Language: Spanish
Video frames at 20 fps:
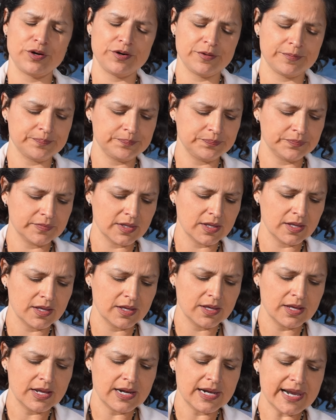La
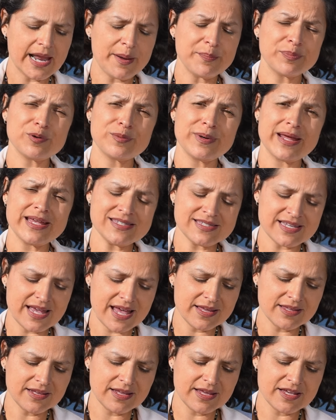pobreza es uno de los
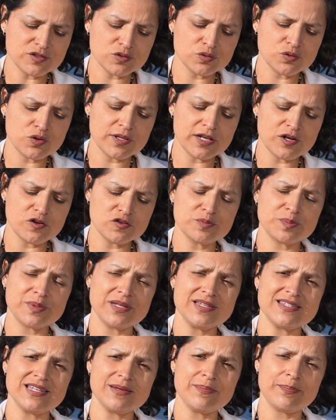principales
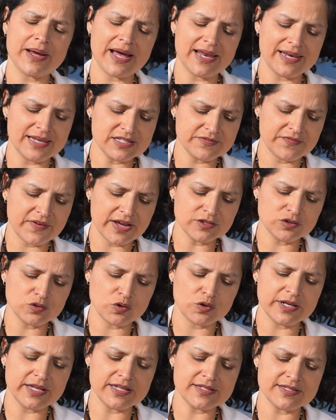factores en países del
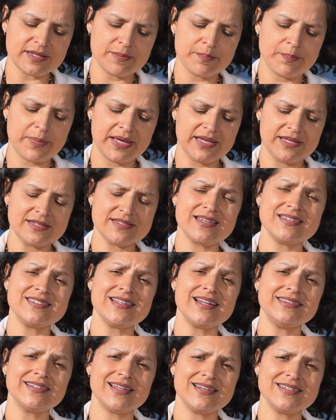tercer mundo,
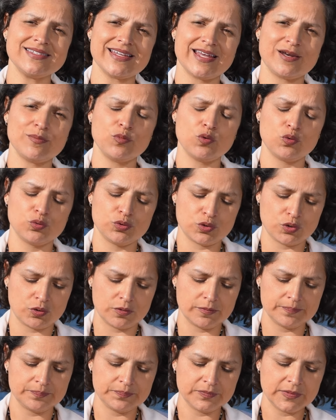que en la
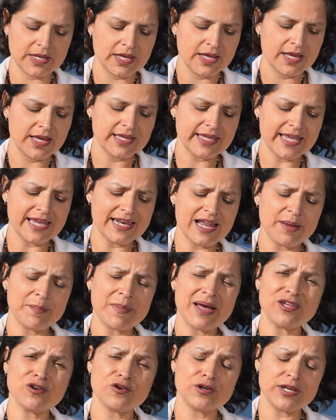mayoría de los casos
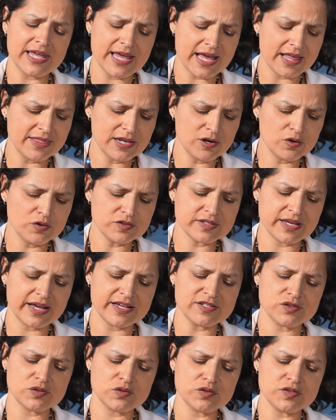tiene un base
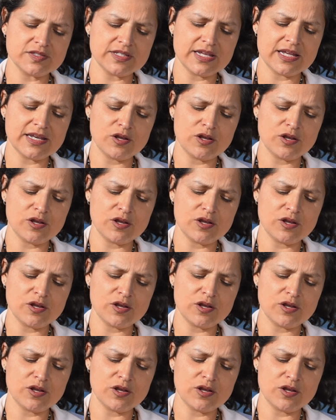en la falta de